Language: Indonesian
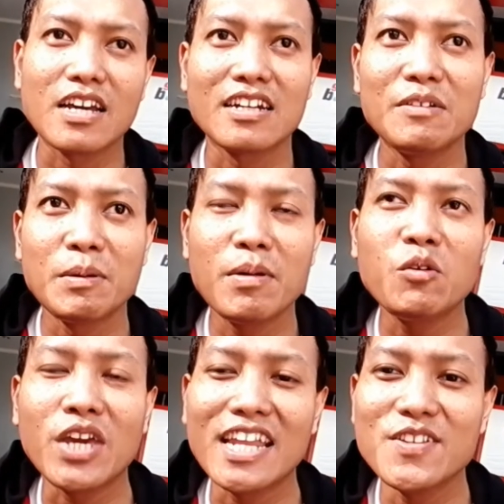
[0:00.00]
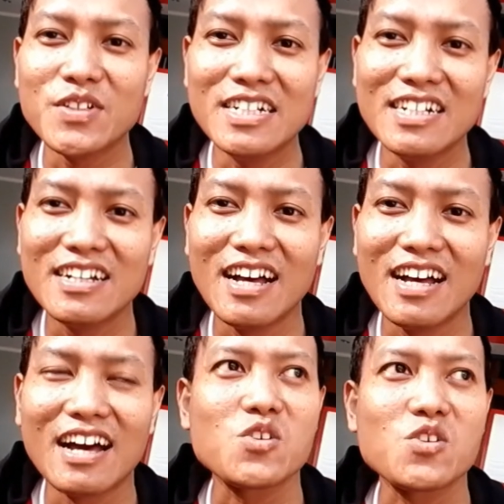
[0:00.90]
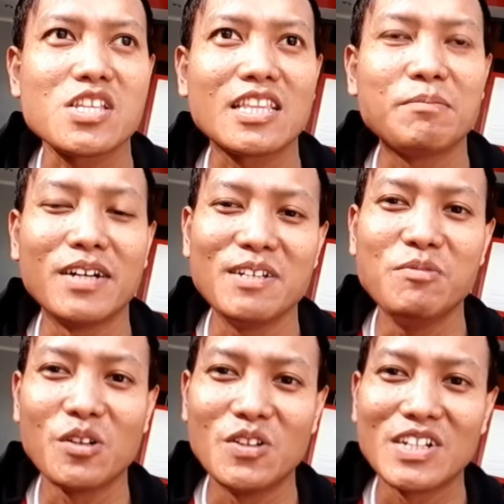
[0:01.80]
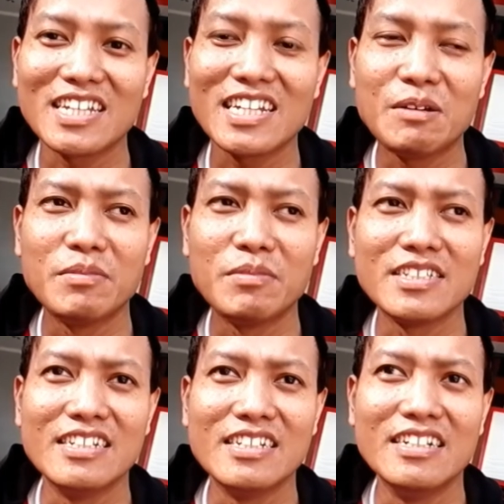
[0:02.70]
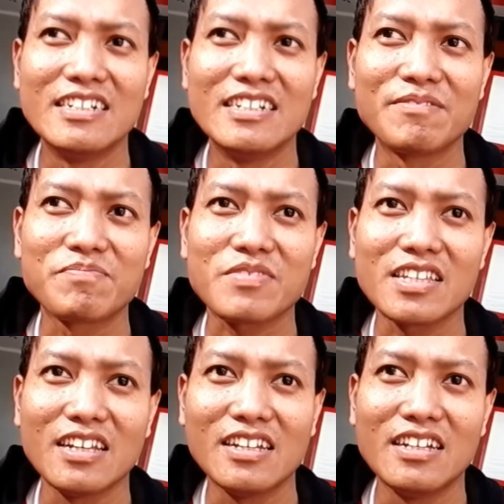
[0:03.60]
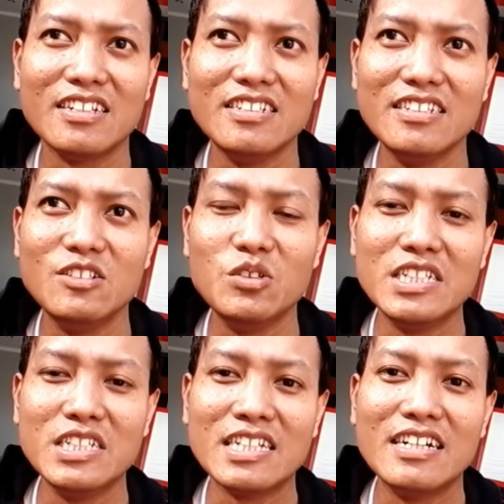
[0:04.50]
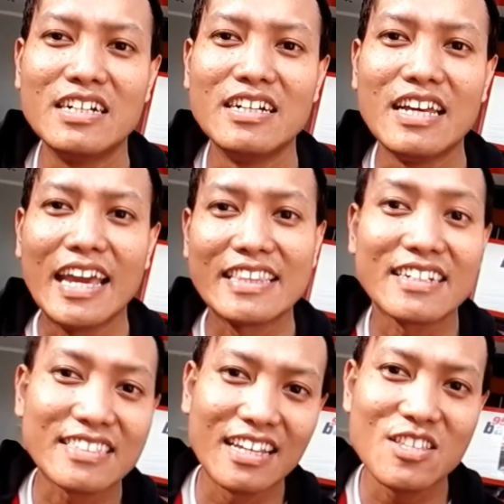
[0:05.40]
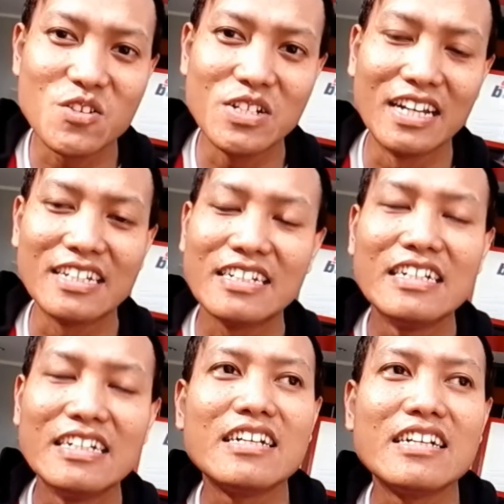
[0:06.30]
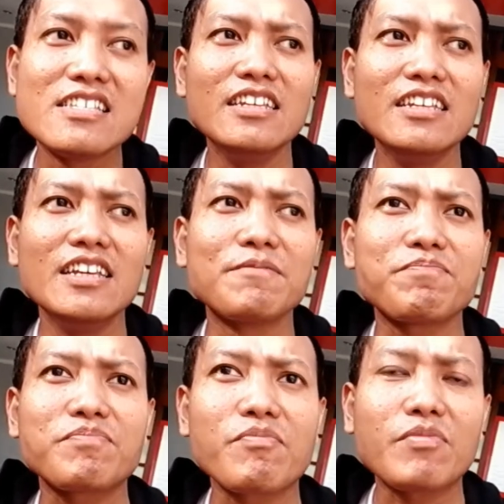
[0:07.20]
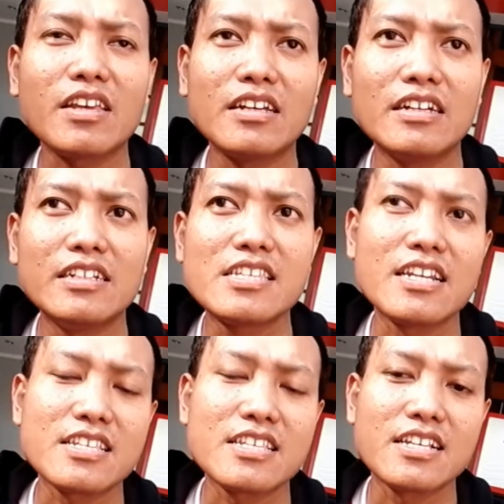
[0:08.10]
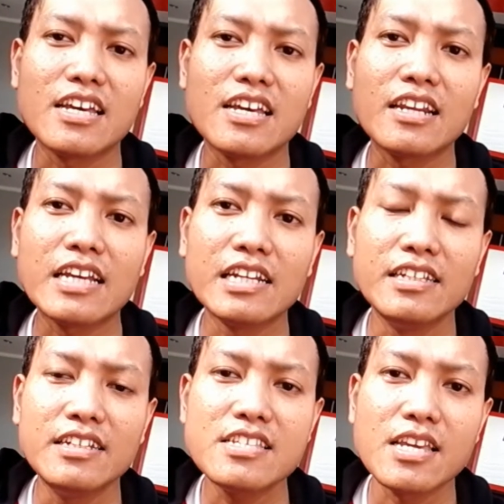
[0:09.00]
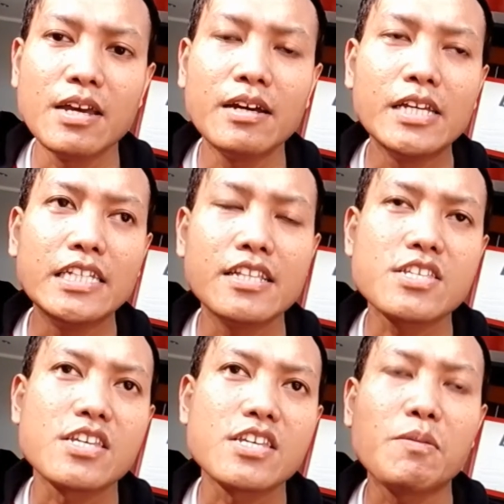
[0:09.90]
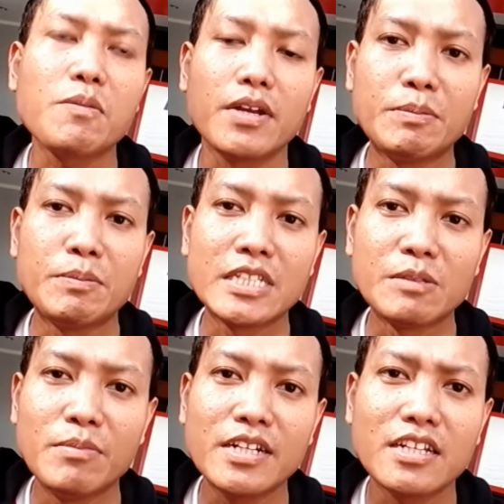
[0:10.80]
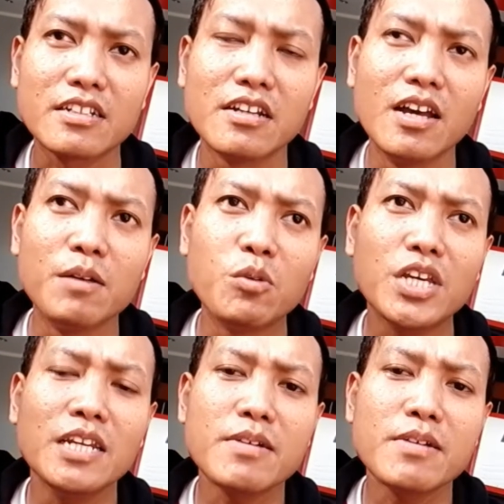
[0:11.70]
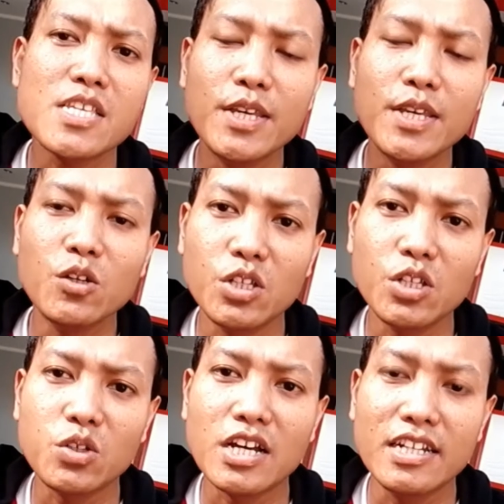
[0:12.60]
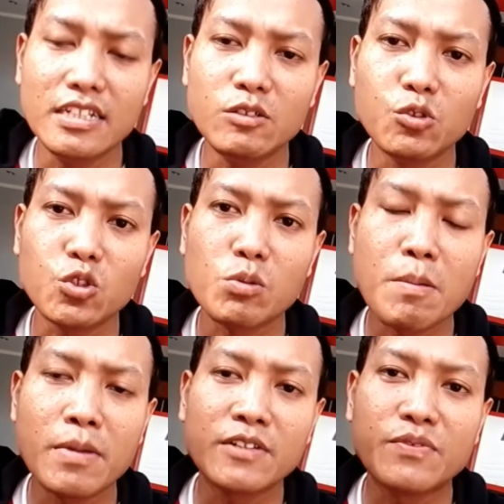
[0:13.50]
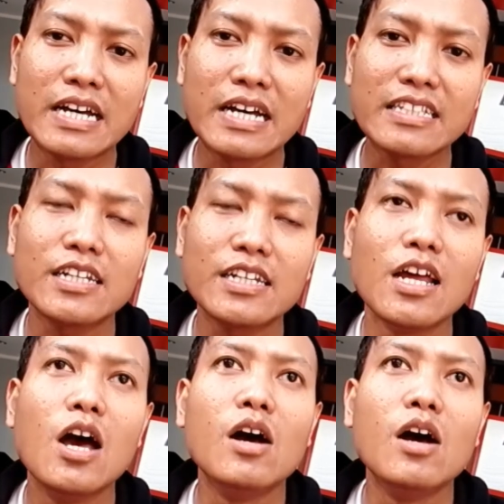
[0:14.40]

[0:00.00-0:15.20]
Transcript: karena memang weekend juga harus tetap menghibur dong ya namanya uh, di dunia entertain juga ya jadi uh, di selasa siaran kali ini saya ingin share kepada teman-teman yang mungkin masih bingung gitu kan ya untuk memanfaatkan